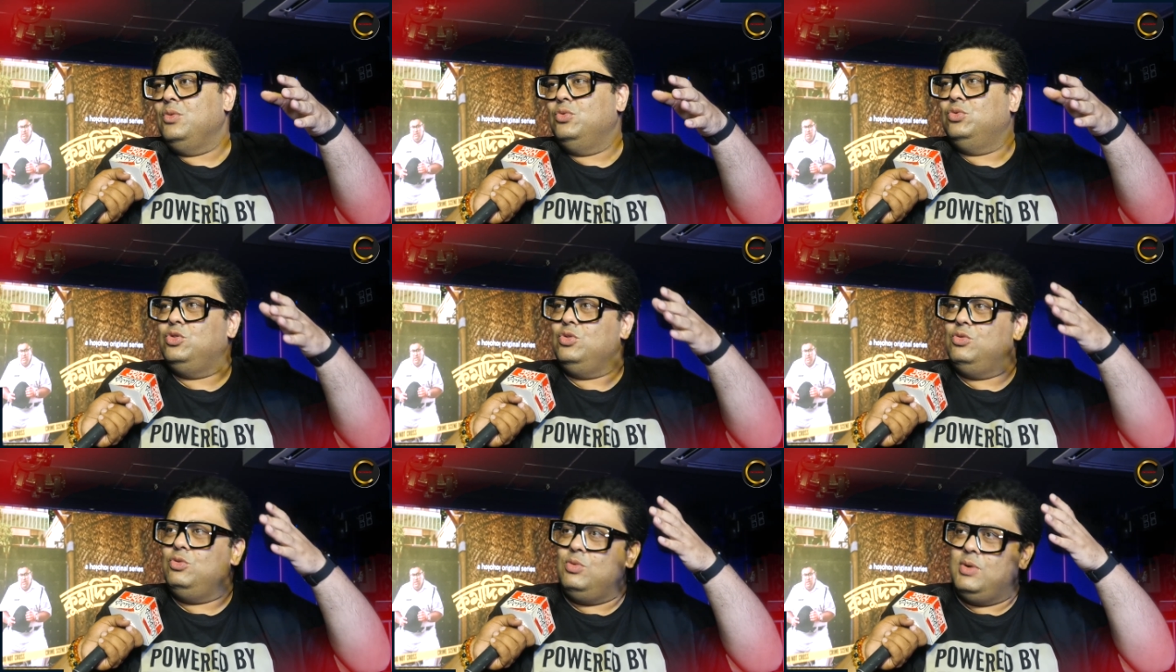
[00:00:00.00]

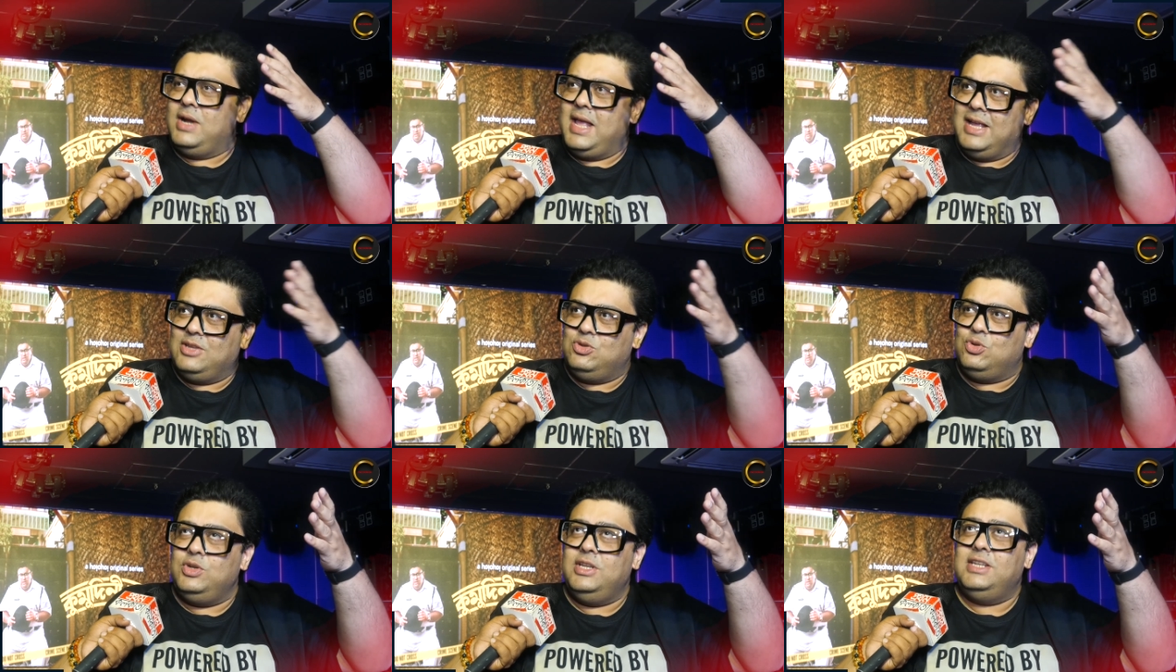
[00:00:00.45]
উত্তম কুমার
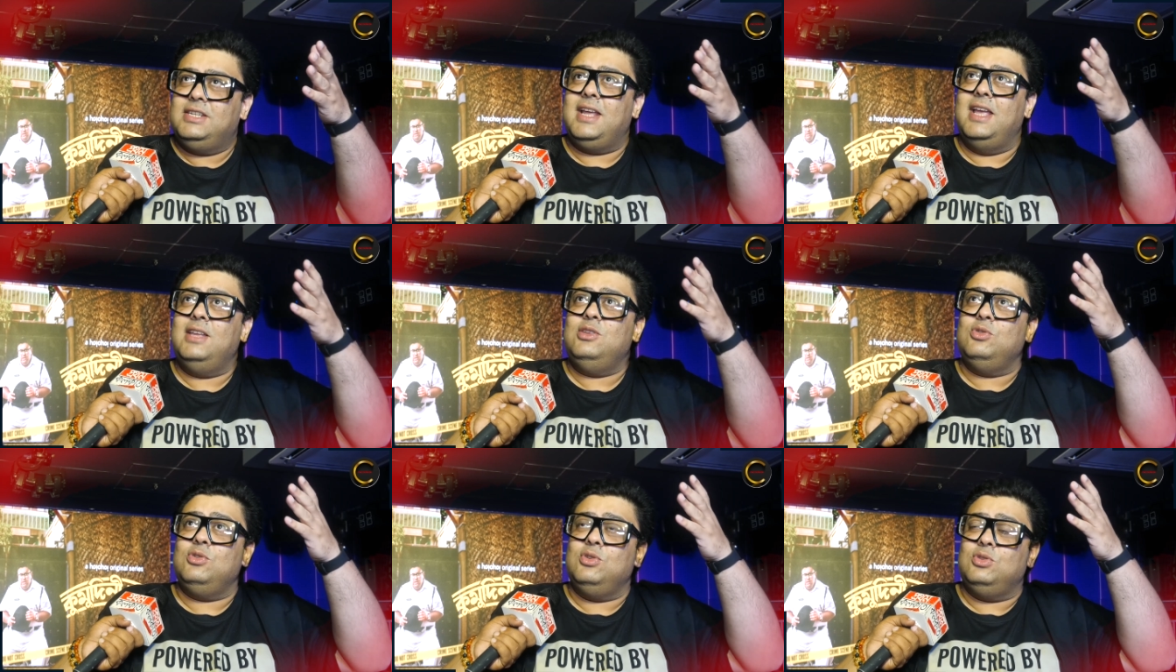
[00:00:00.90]
একজনই
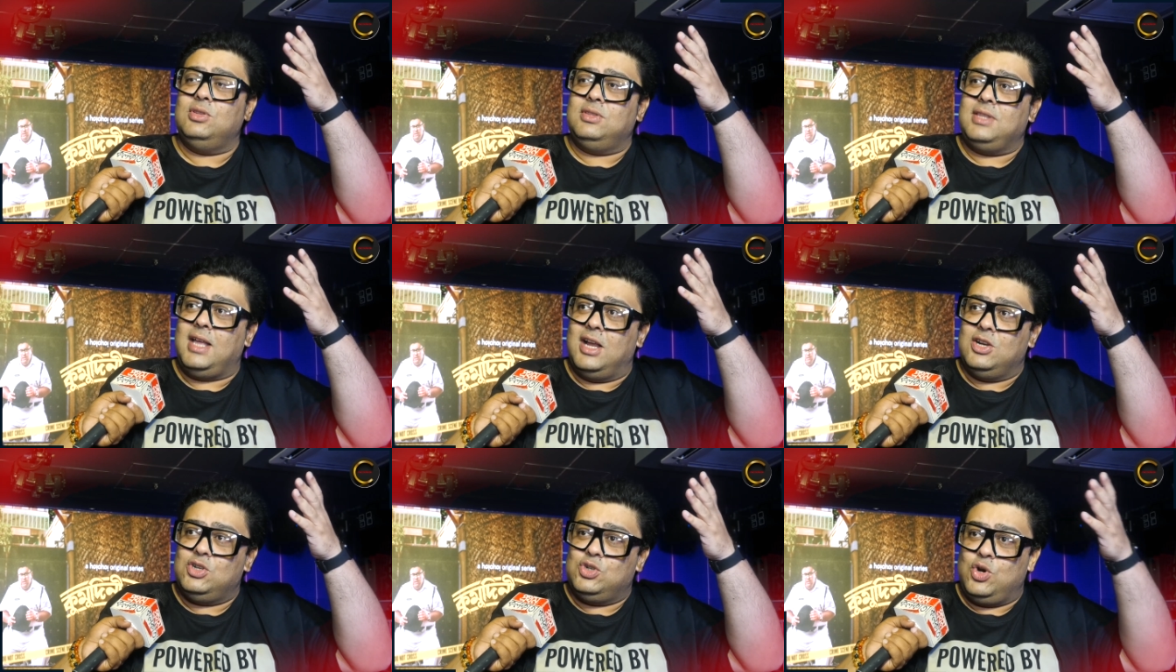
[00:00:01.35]
সেই জন্য তো
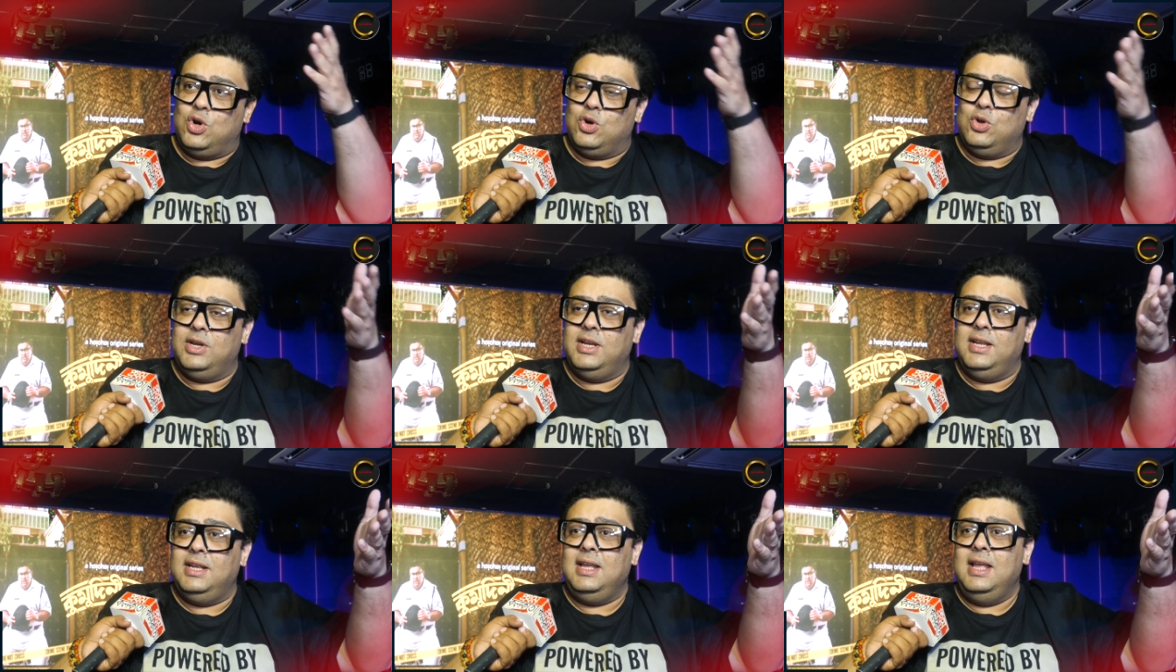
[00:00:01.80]
তার
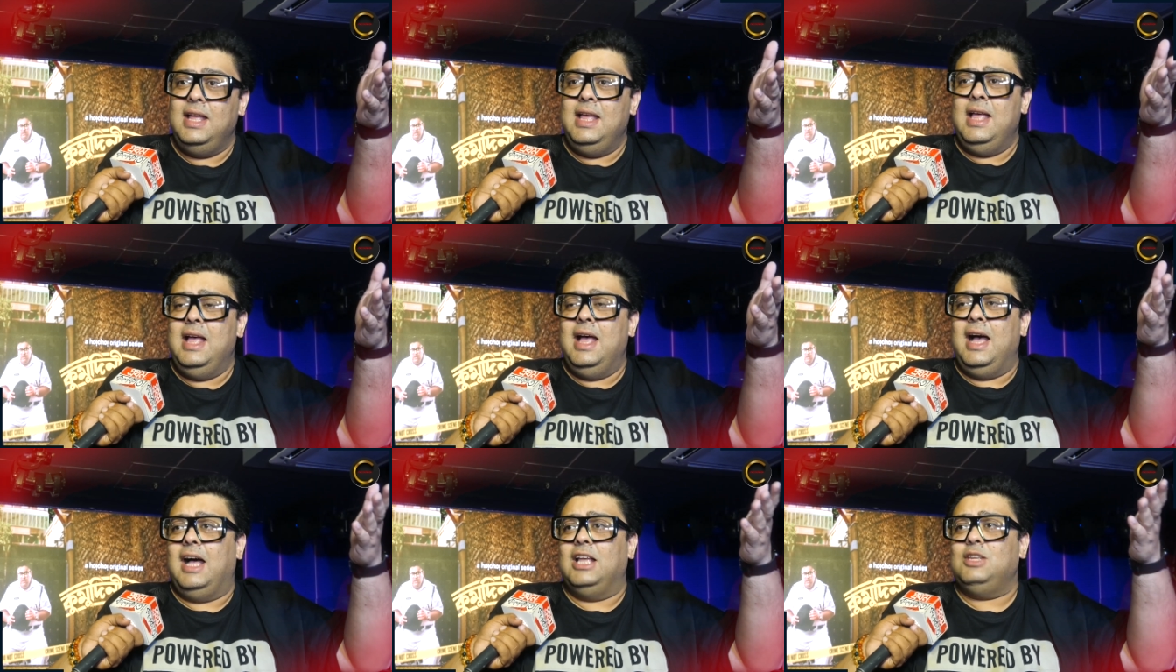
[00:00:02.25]
স্মরণে
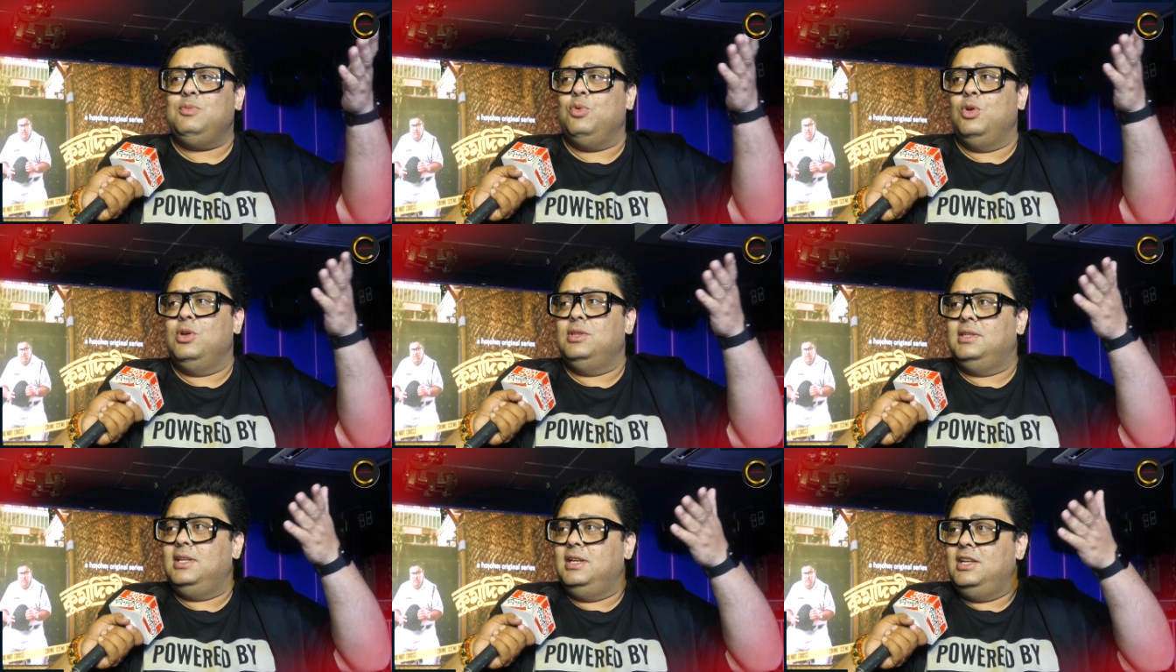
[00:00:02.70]
আজ
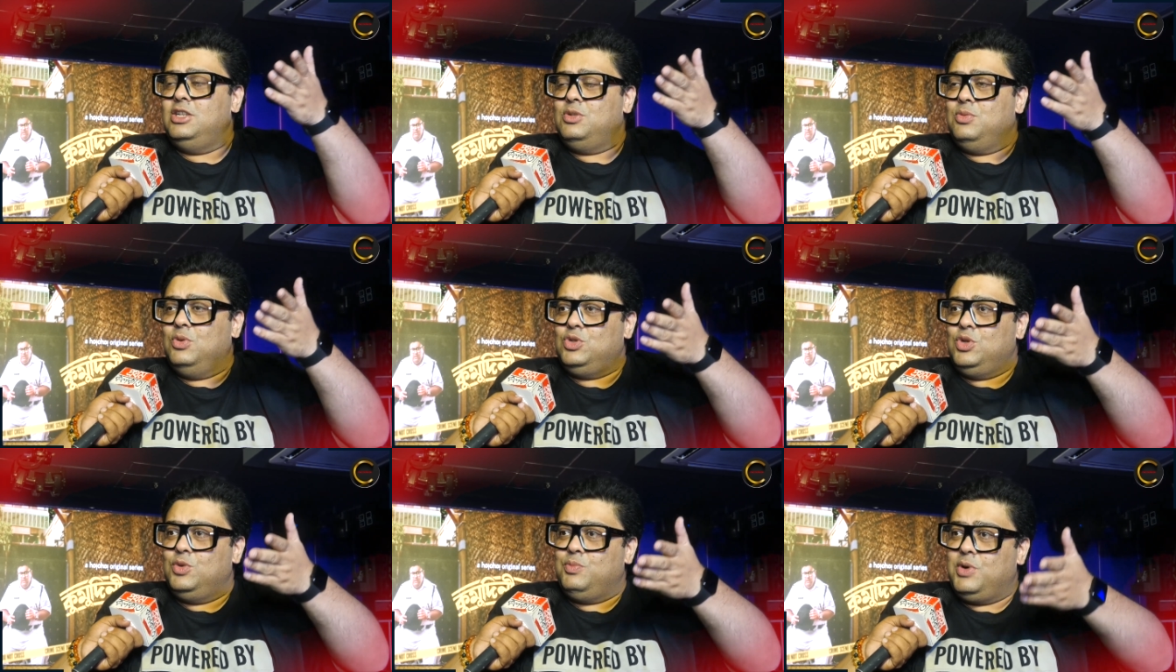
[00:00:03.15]
পঁয়তাল্লিশ
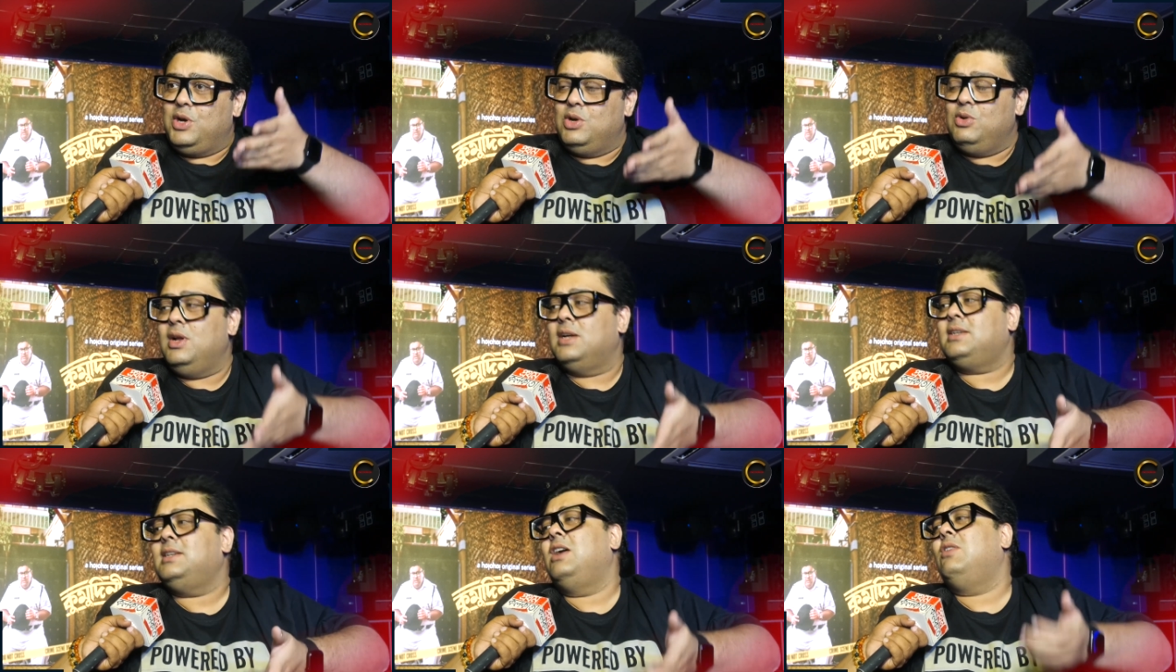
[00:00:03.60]
বছর
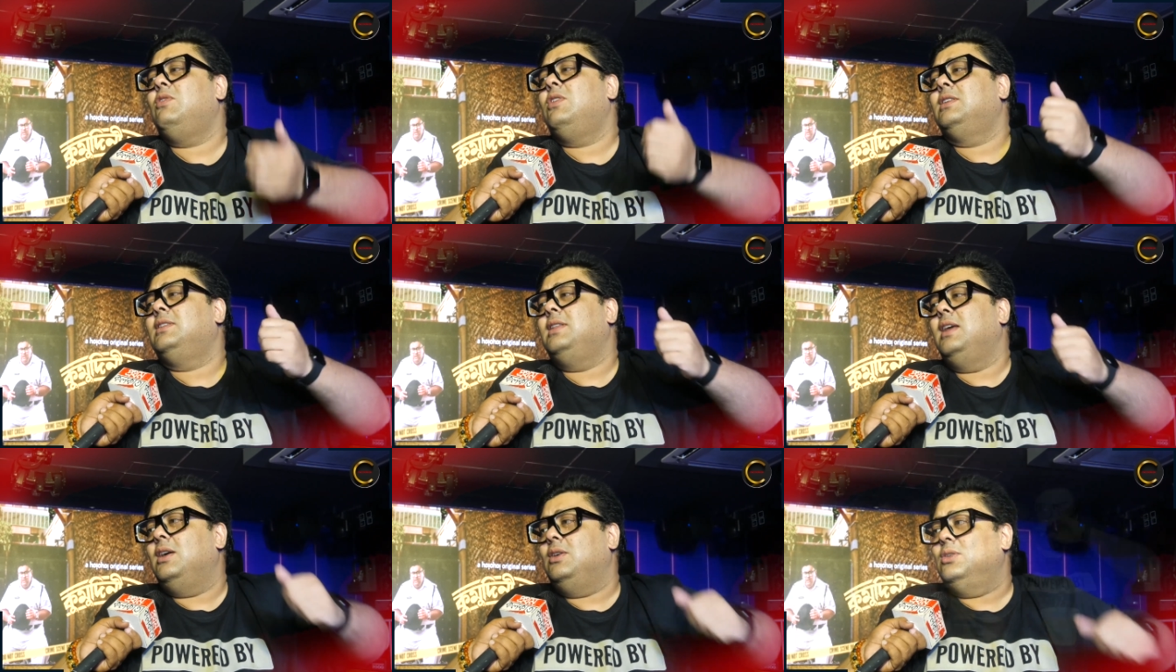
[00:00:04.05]
পরেও একটা
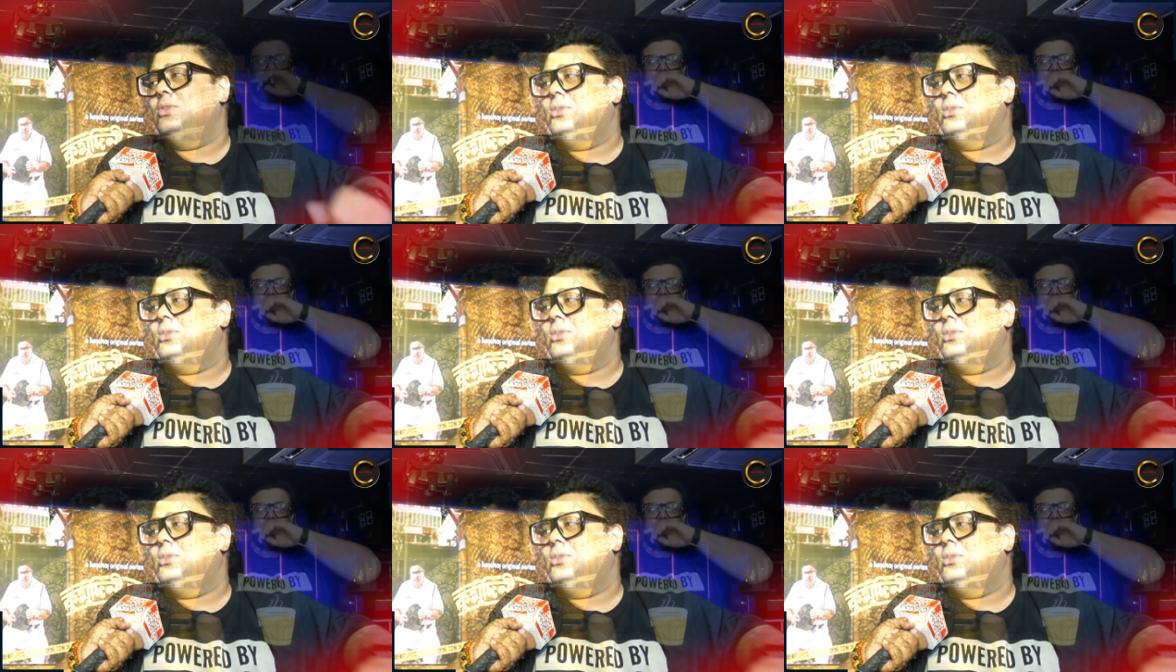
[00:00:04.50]
অ্যাওয়ার্ড দেওয়া